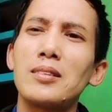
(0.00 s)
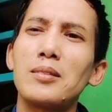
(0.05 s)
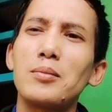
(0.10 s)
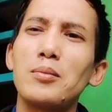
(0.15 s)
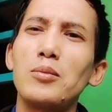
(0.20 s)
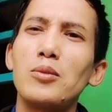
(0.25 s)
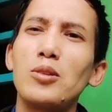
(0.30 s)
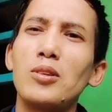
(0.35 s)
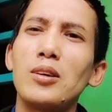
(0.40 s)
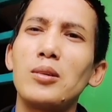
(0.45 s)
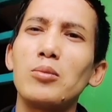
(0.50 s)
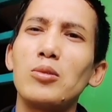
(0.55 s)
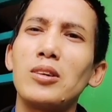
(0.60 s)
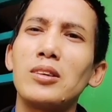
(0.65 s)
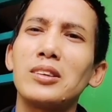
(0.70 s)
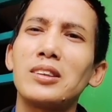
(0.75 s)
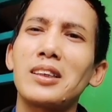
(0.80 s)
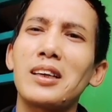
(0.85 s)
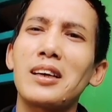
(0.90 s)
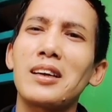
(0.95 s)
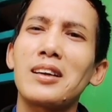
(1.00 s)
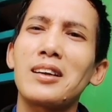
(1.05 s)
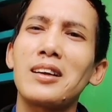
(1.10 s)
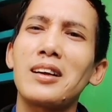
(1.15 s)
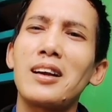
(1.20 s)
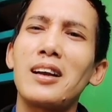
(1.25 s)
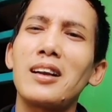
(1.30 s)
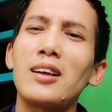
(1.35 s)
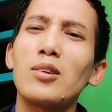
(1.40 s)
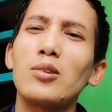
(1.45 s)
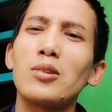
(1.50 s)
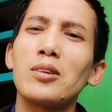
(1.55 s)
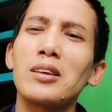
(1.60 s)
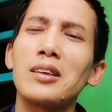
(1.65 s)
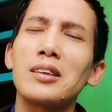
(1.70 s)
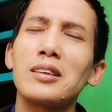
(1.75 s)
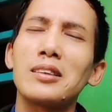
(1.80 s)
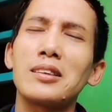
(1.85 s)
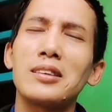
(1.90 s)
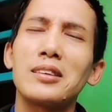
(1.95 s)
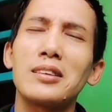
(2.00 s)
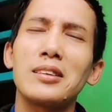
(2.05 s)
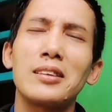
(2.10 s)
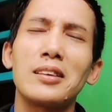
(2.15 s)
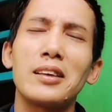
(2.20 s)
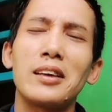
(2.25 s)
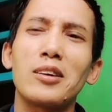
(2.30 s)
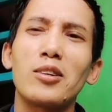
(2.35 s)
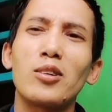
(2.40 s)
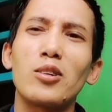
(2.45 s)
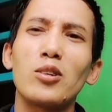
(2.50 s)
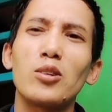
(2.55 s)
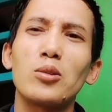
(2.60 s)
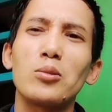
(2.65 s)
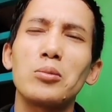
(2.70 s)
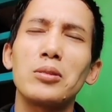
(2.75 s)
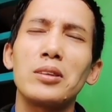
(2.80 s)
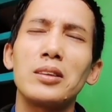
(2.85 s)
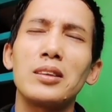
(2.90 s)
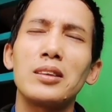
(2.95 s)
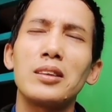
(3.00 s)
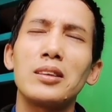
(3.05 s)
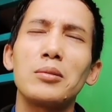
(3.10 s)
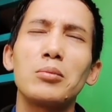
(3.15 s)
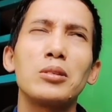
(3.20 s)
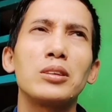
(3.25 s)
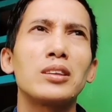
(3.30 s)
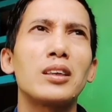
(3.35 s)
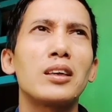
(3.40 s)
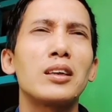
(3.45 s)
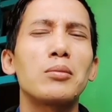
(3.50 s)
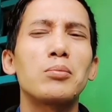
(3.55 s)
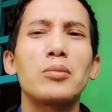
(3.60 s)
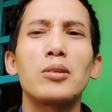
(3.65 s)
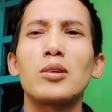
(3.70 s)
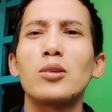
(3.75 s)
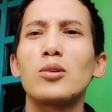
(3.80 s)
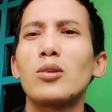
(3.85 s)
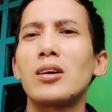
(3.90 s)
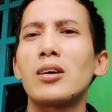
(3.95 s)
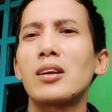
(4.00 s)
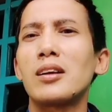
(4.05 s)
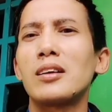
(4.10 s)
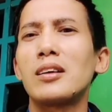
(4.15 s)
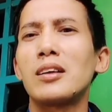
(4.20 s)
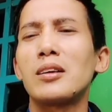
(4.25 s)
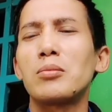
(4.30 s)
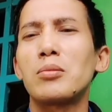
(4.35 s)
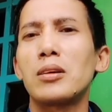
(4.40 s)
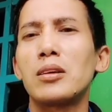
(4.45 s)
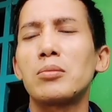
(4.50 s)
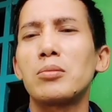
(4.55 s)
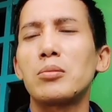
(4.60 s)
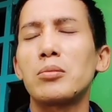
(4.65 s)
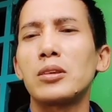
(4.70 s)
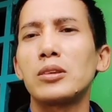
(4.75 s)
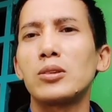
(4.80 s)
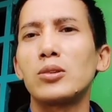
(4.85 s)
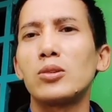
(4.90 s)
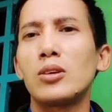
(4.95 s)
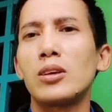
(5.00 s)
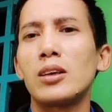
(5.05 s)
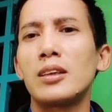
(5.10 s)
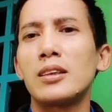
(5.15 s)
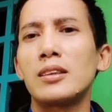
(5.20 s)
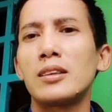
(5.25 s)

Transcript: bulan-bulan sekarang galau ya ekonomi besar pengeluaran daripada pemasukan